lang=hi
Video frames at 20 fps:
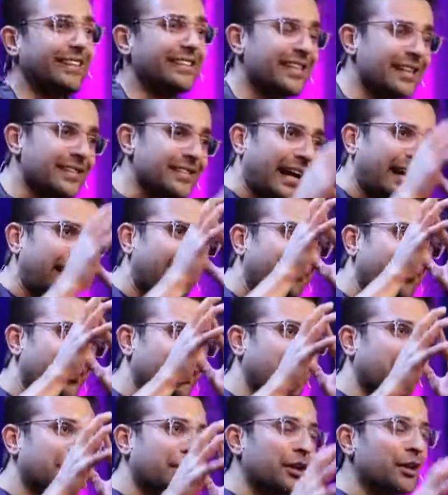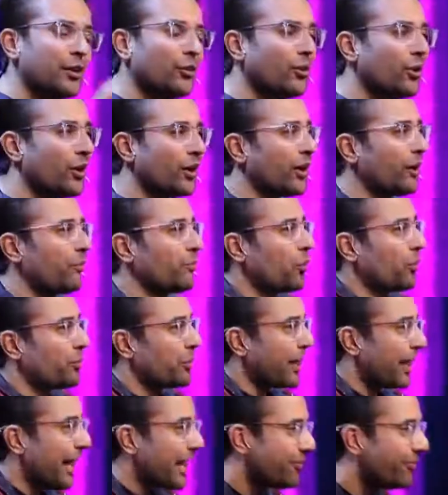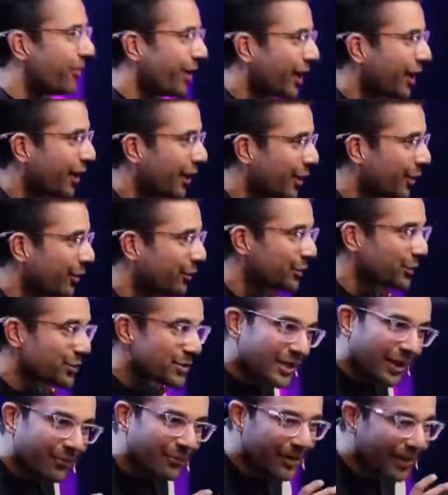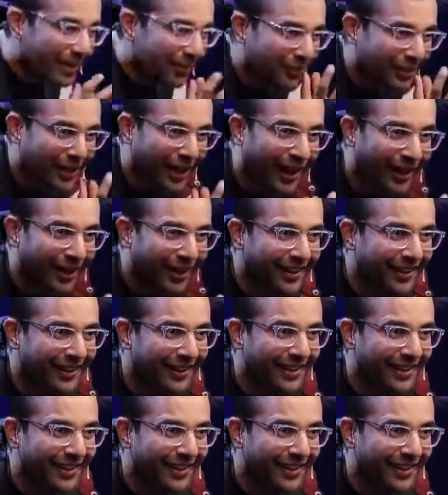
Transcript: इसी साइंटिफिक थिंकिंग को अगर हमको अपनी लाइफ में लगाना हो तो इसका मतलब क्या